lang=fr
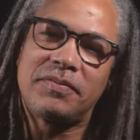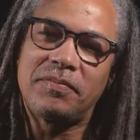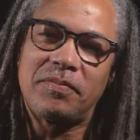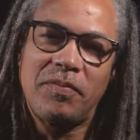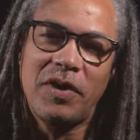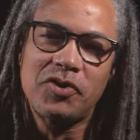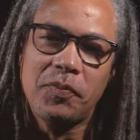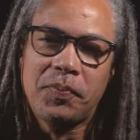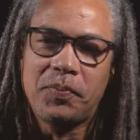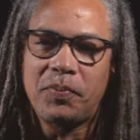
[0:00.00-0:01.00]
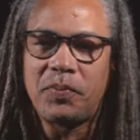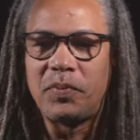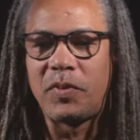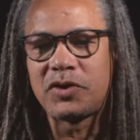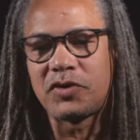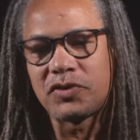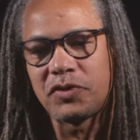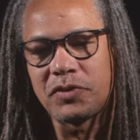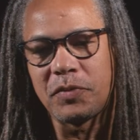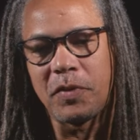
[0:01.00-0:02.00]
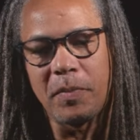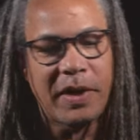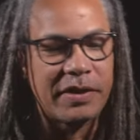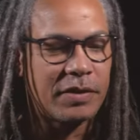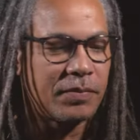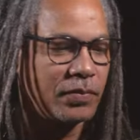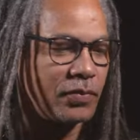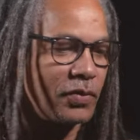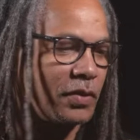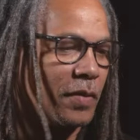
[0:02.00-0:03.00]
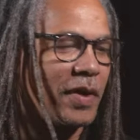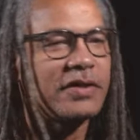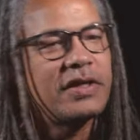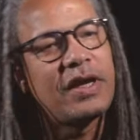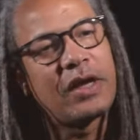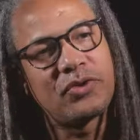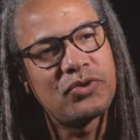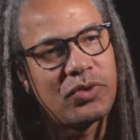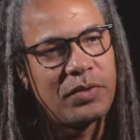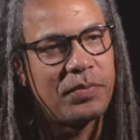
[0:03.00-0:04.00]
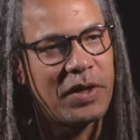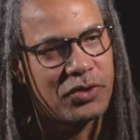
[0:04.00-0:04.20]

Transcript: moi je, moi, je, je prends par exemple en Martinique, il y a toujours plein de